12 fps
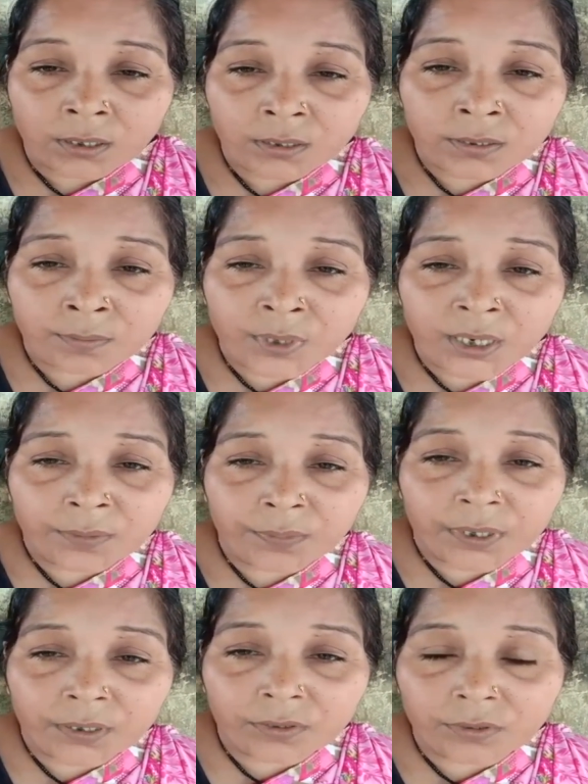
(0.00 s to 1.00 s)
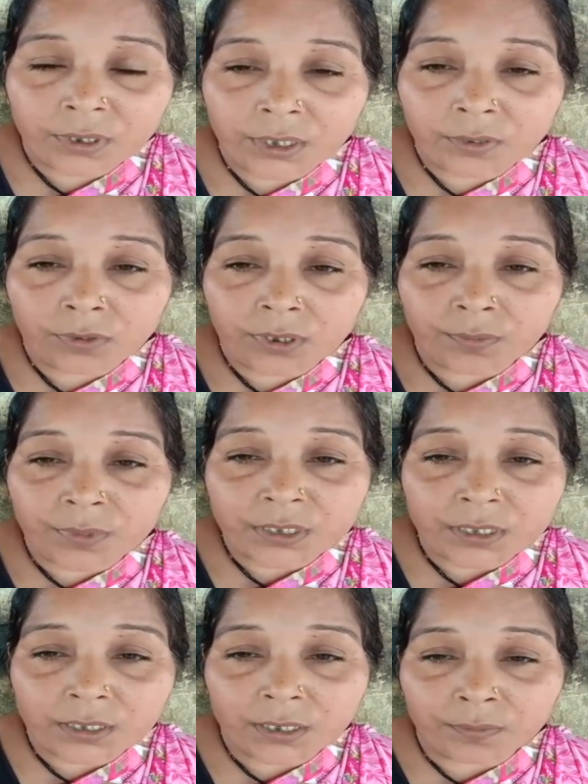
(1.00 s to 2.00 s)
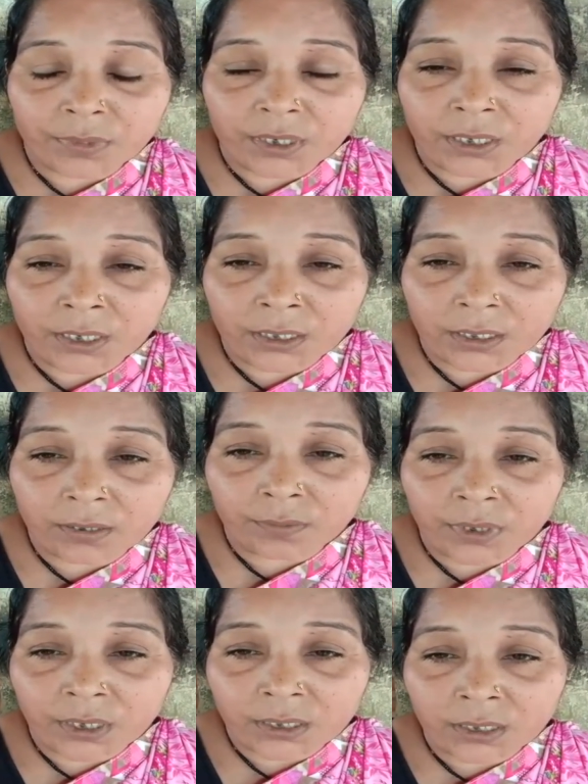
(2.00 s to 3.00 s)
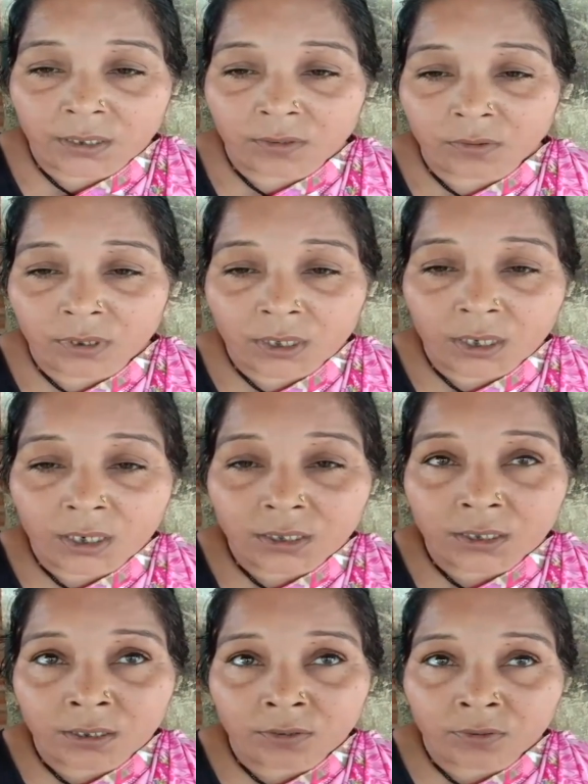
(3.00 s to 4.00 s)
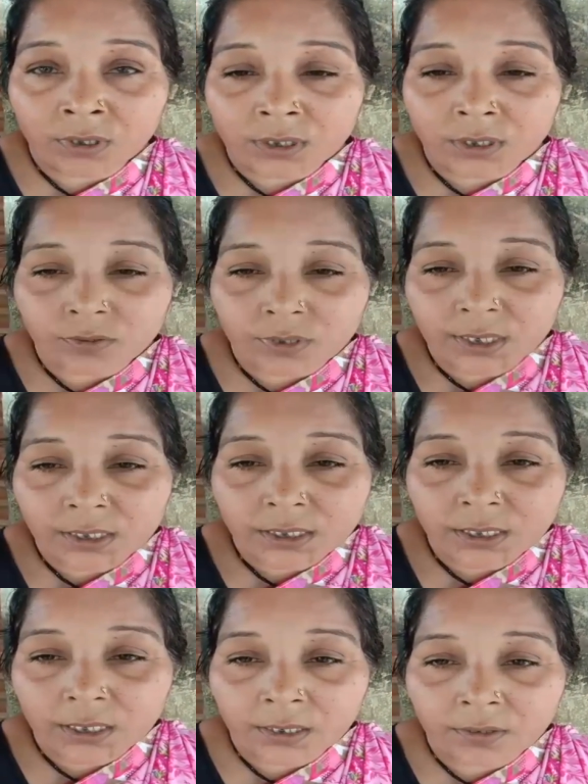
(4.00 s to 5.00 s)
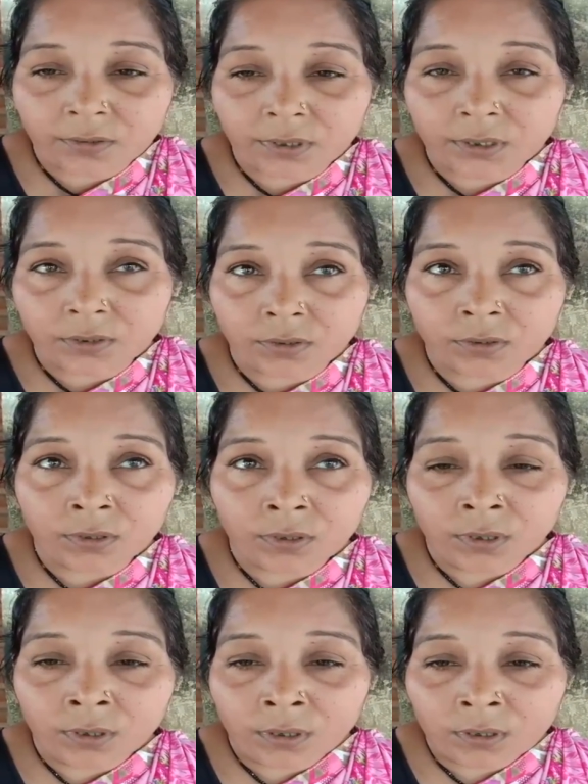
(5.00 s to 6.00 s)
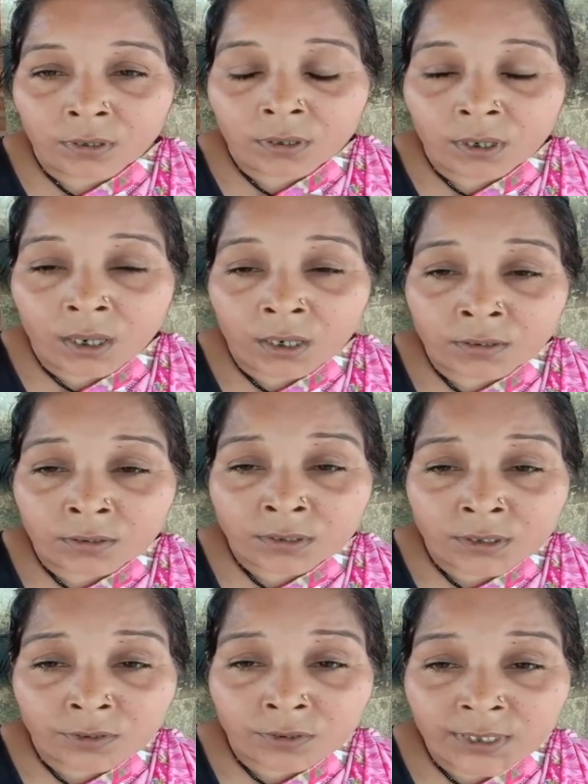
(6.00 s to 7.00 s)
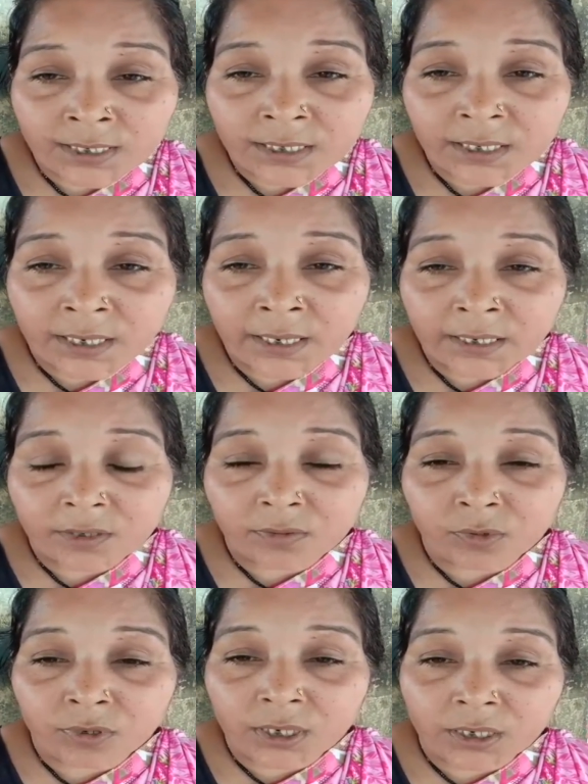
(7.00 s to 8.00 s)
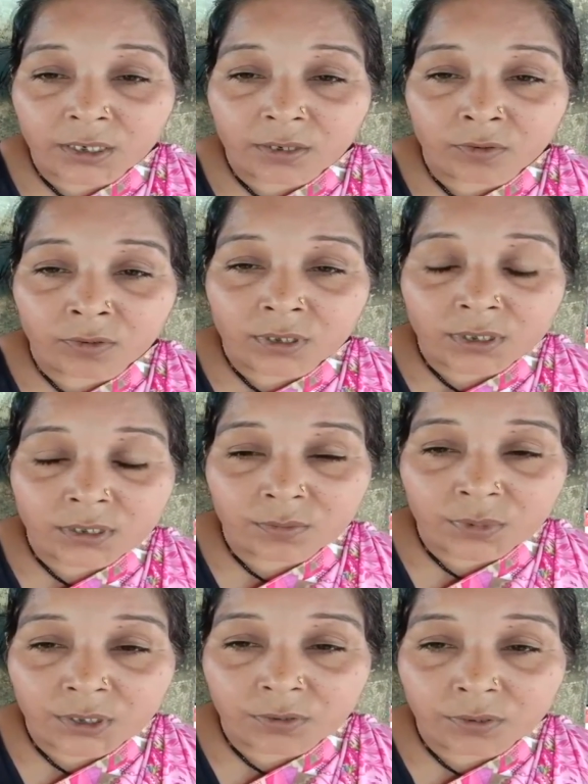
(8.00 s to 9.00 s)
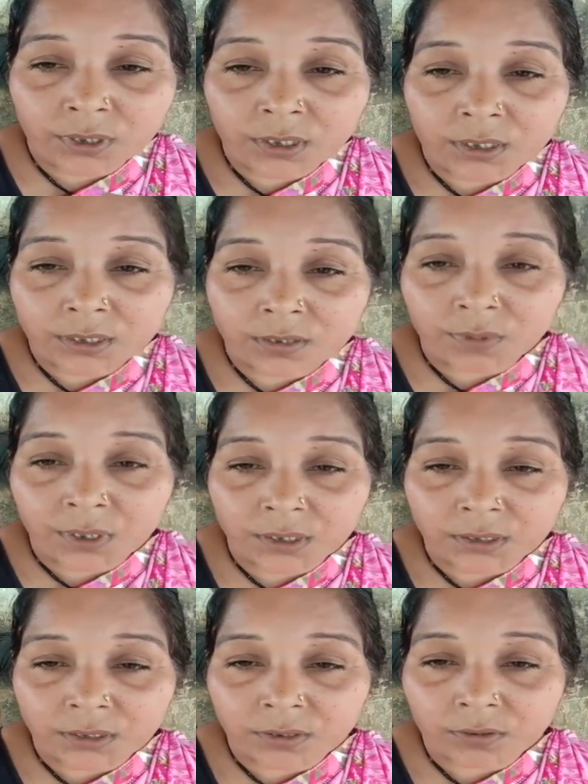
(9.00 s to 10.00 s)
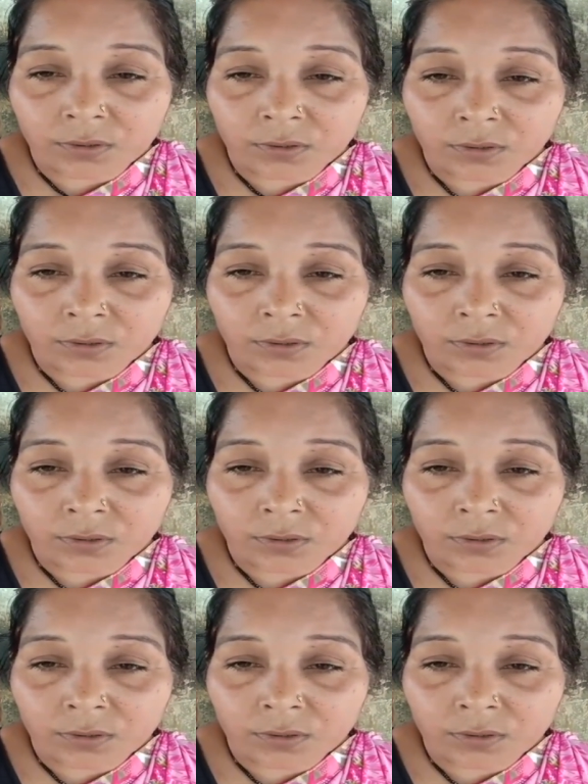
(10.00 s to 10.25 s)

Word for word: अरे मारपीट तो नहीं हुई हमेशा धमकी देते हैं मार डालूंगा काट डालूंगा ससुराल से आओगी तो ससुराल से आई तो बोले कि गोदा से मारूंगा यहाँ से भाग जाओ